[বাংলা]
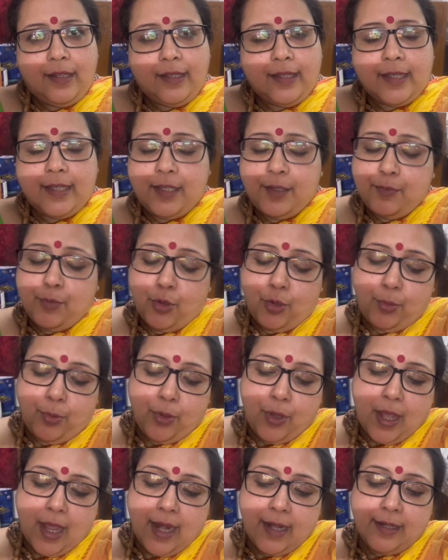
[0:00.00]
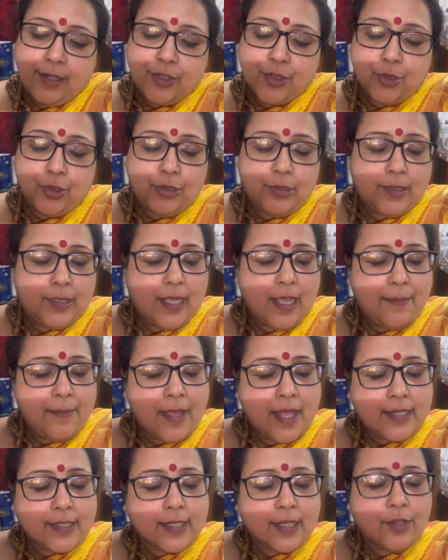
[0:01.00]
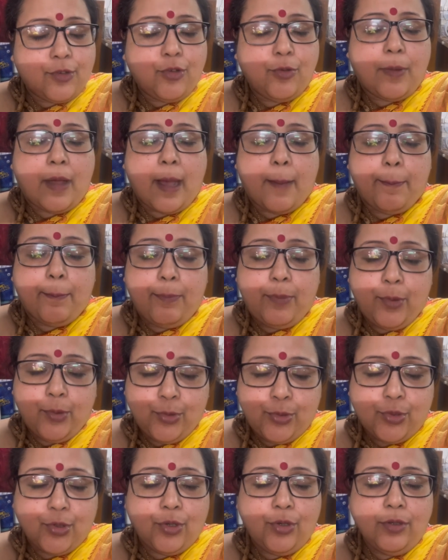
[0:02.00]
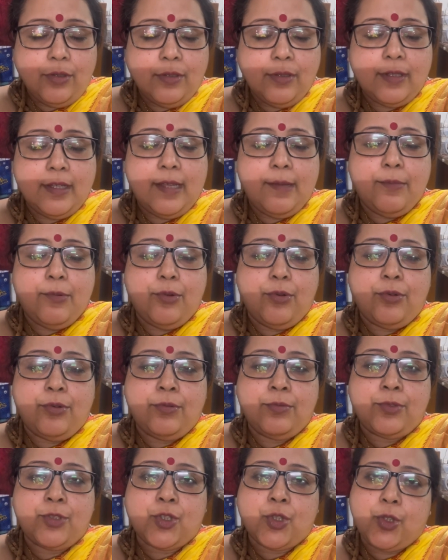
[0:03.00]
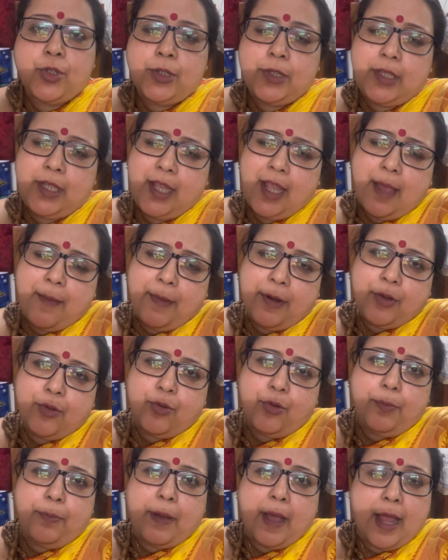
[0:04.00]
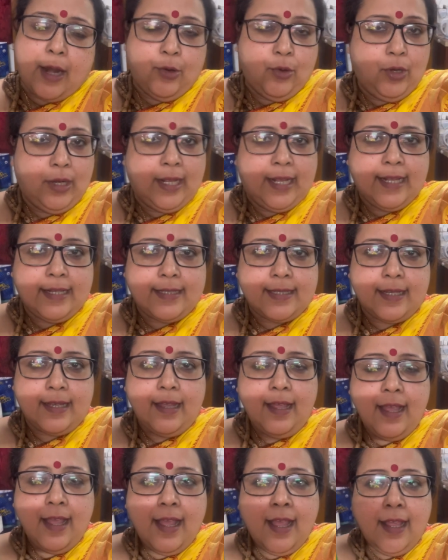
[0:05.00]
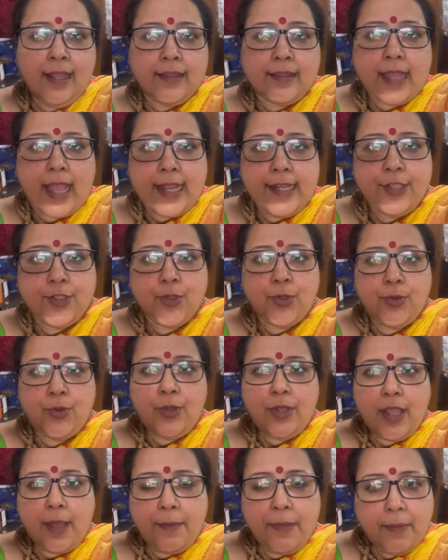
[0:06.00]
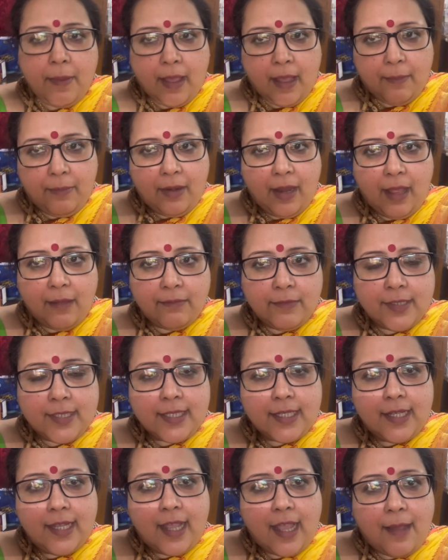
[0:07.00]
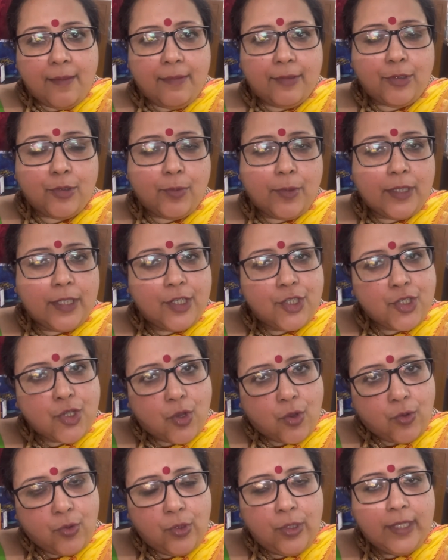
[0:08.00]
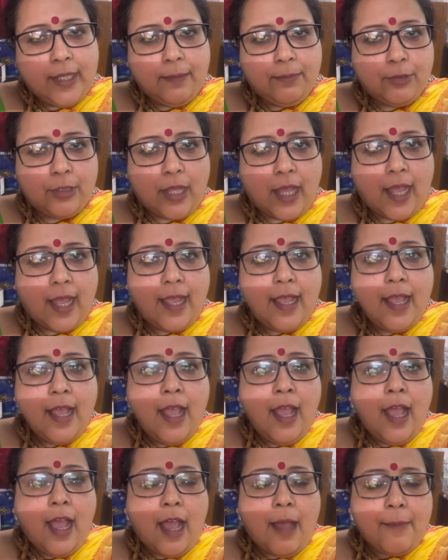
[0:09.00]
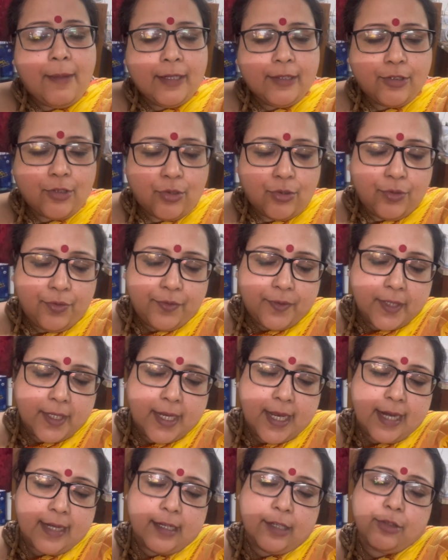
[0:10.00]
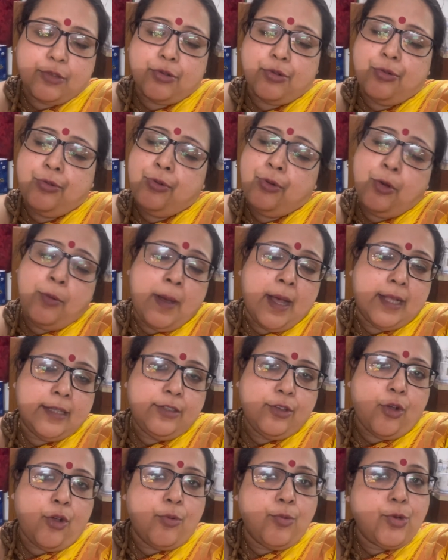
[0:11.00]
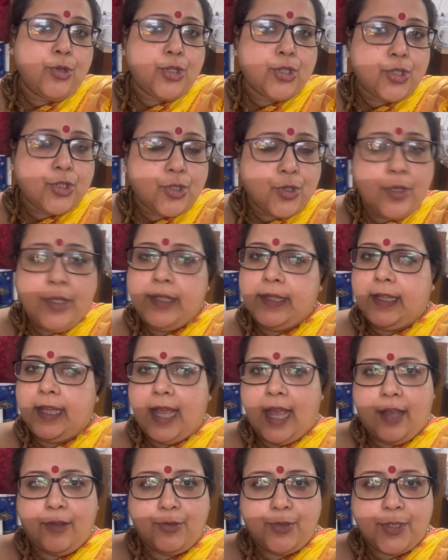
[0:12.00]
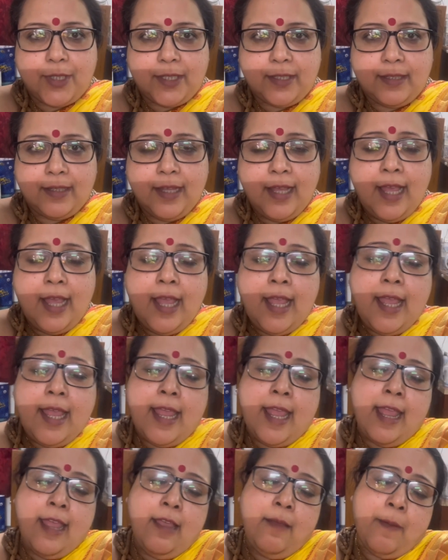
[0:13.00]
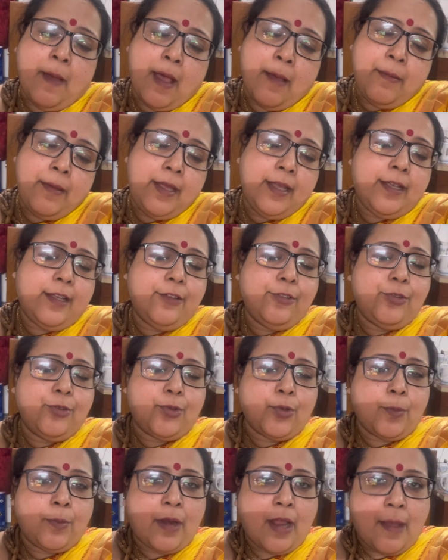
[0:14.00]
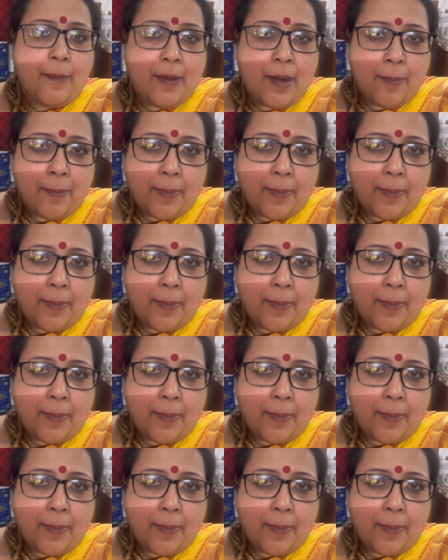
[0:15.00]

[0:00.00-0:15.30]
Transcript: কি বলবো আর সত্যি আমি আজকে খুব আপ্লুত এবং সত্যিই আমার খুব ভালো লেগেছে তাই জন্যই আমি ভাবলাম যে তোমাদের সকলকে বোধহয় আমার তরফ থেকে একটা ধন্যবাদ অবশ্যই দেয়া উচিত এইভাবেই কিন্তু তোমরা আমার